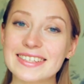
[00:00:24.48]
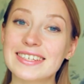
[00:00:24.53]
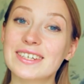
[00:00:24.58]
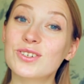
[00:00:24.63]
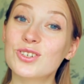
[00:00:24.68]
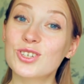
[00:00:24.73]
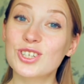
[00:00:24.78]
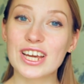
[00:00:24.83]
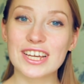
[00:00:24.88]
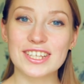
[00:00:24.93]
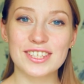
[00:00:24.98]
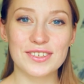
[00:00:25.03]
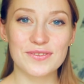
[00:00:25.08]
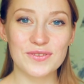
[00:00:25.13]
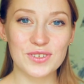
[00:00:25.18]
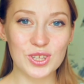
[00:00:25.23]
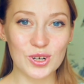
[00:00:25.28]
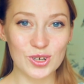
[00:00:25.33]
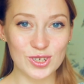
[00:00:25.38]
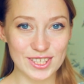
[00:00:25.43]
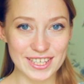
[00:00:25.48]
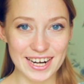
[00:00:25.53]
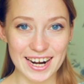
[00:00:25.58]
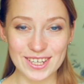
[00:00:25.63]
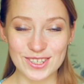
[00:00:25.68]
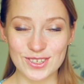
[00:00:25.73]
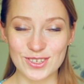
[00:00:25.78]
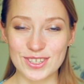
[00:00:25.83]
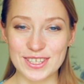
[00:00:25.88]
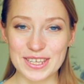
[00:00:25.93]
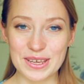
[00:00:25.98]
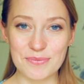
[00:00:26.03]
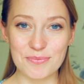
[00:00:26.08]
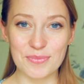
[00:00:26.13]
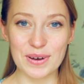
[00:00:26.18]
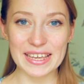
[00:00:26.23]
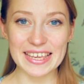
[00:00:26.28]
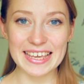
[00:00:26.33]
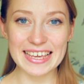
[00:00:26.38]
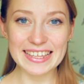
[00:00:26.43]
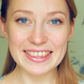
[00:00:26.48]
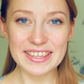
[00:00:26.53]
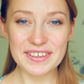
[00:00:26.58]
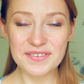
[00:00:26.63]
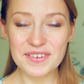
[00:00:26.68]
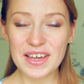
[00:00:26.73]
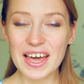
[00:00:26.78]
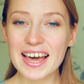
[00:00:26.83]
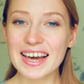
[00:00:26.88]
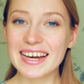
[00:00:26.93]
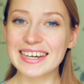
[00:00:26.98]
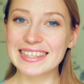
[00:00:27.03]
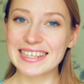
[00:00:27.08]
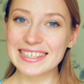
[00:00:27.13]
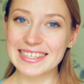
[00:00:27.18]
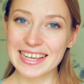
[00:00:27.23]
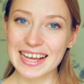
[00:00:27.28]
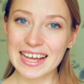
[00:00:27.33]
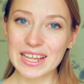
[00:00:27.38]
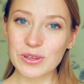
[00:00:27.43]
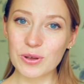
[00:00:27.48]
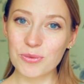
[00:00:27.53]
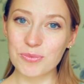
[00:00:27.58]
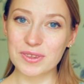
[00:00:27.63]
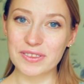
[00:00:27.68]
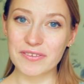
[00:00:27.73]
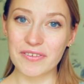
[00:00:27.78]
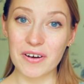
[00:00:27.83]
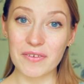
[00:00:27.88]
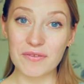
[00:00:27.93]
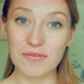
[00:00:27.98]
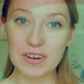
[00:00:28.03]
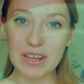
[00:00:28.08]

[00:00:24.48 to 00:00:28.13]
Загружайте в ведро сразу 7 пакетов, это сэкономит вам